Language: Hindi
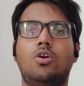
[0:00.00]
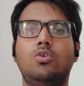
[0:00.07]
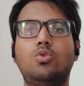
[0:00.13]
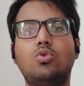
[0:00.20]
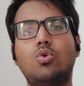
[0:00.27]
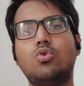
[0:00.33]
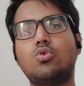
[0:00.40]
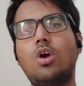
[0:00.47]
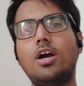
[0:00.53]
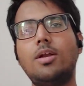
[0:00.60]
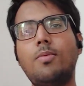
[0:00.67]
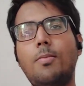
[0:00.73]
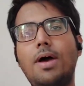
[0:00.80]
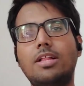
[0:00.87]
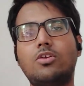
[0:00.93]
तो दोस्तों अगर
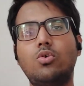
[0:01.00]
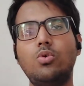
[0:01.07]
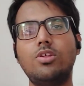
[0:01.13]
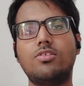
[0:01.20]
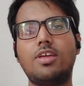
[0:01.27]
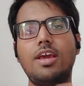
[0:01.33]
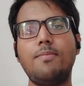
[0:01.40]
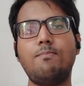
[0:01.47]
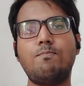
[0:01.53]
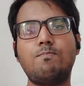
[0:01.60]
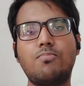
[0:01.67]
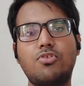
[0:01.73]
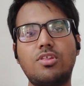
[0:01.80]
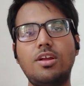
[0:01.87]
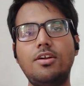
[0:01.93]
मैं बात करूँ इसके
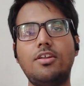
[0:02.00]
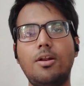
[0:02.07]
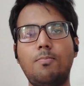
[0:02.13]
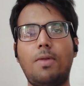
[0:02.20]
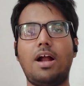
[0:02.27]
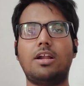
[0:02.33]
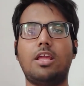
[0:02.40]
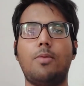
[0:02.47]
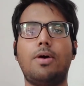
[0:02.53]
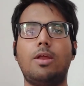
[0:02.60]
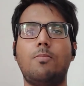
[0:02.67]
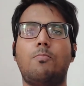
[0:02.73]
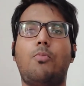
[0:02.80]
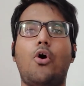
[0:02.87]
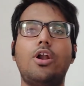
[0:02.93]
सेंट्रल पार्ट के बारे
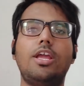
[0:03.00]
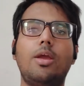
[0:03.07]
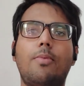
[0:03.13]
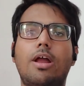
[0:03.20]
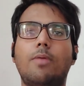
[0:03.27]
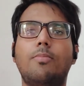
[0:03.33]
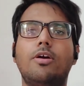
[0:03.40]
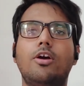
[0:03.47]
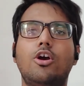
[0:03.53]
में बॉडी के बारे में